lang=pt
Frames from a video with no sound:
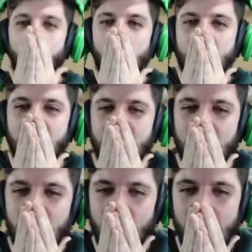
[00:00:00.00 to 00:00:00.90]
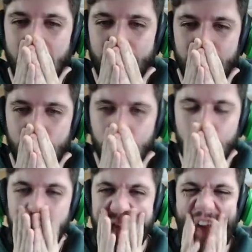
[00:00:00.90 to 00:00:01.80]
Nossa senhora, bicho.
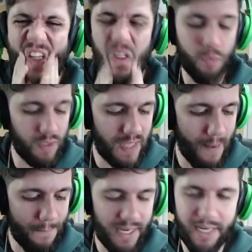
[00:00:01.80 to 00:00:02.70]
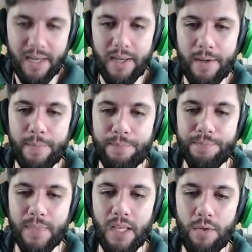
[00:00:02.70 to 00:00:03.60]
Se eu tivesse um zap
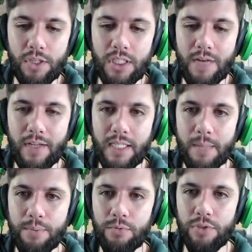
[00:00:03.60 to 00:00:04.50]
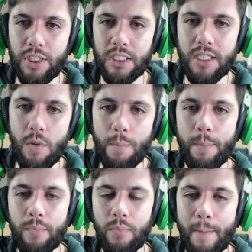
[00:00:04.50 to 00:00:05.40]
eu acho que dava tempo do gigante dar um,
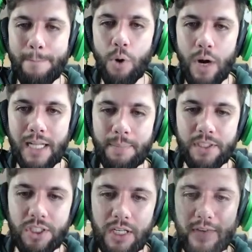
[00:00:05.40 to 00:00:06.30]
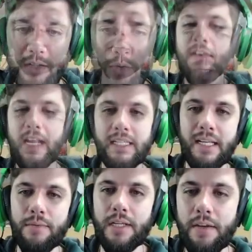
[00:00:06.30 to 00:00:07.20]
uma porrada pra Beleza, gente galera, tudo.
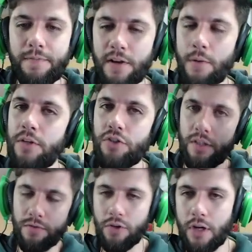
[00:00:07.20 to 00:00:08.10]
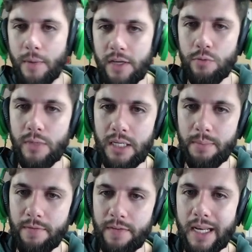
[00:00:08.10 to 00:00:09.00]
finalizamos aqui. Finalmente tive jogar mais uma aqui
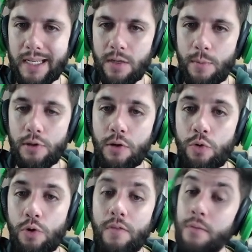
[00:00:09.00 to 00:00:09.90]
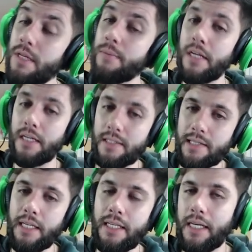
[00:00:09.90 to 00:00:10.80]
pra finalizar o baú da coroa. Vamos abrir aqui
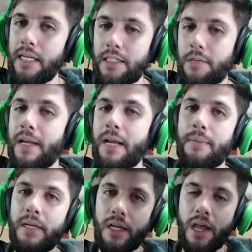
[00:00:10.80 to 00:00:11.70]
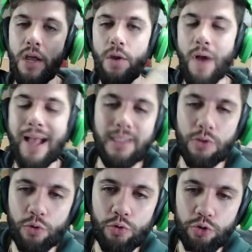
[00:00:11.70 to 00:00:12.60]
essa linda criança para abrir quase
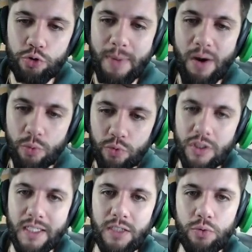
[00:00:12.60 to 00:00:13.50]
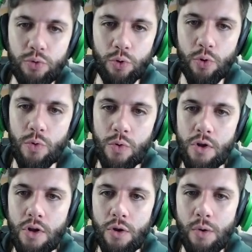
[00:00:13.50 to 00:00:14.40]
todos os baús aqui do jogo.
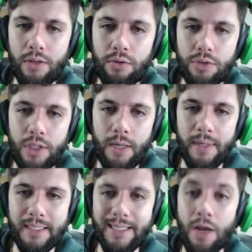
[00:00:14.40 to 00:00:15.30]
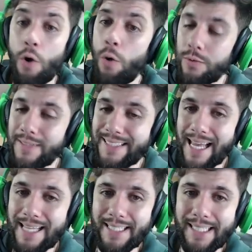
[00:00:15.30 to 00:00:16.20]
4 gemas, 11
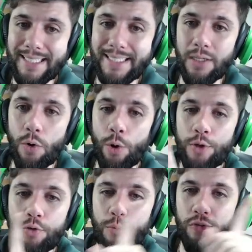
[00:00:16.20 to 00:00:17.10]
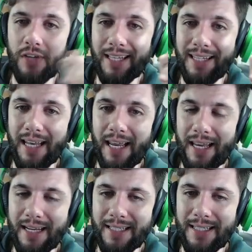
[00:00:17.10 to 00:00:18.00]
teslas, 8
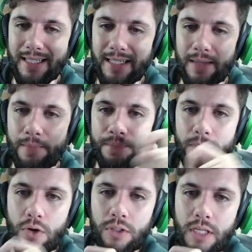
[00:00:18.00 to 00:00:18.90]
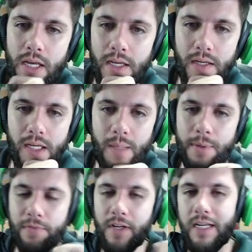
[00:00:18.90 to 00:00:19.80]
mosqueteiras, ok? E
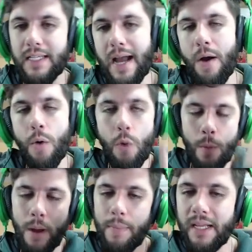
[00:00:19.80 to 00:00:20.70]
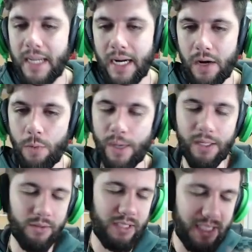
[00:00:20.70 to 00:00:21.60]
pra finalizar, um bebê dragão,
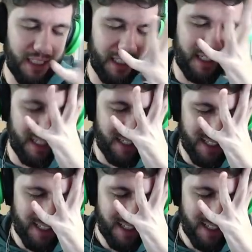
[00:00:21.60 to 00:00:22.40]
mano. Que...